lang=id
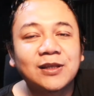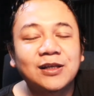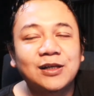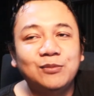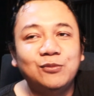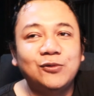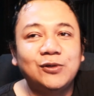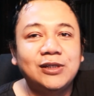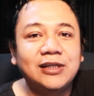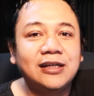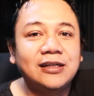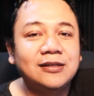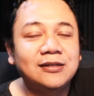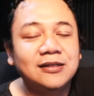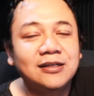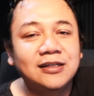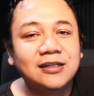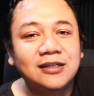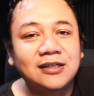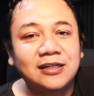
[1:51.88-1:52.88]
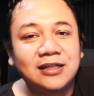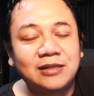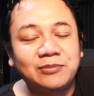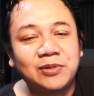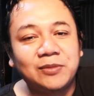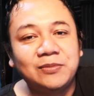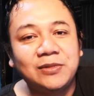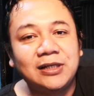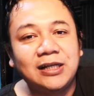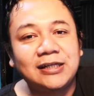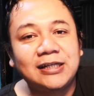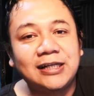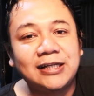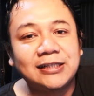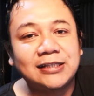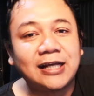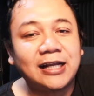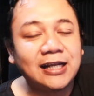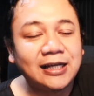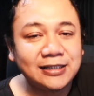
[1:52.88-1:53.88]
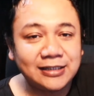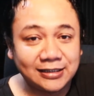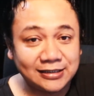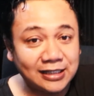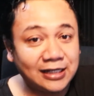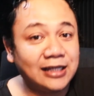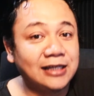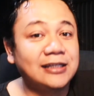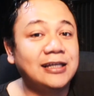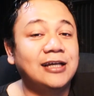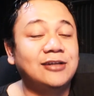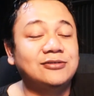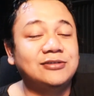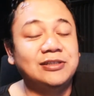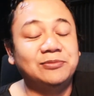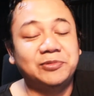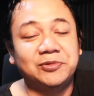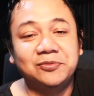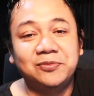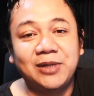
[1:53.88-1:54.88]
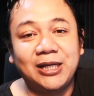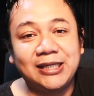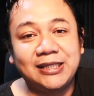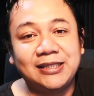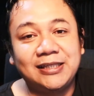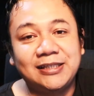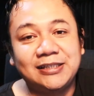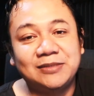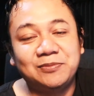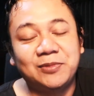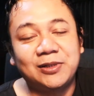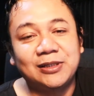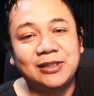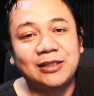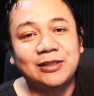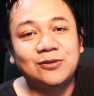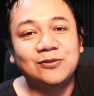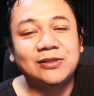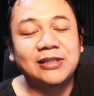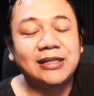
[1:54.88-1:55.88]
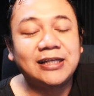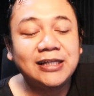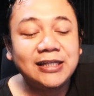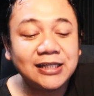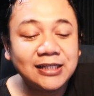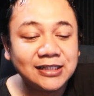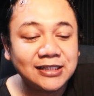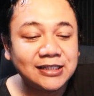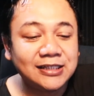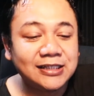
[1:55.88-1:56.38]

kemudian apabila dari talang ya talangnya harus diperbaiki seperti itu jadi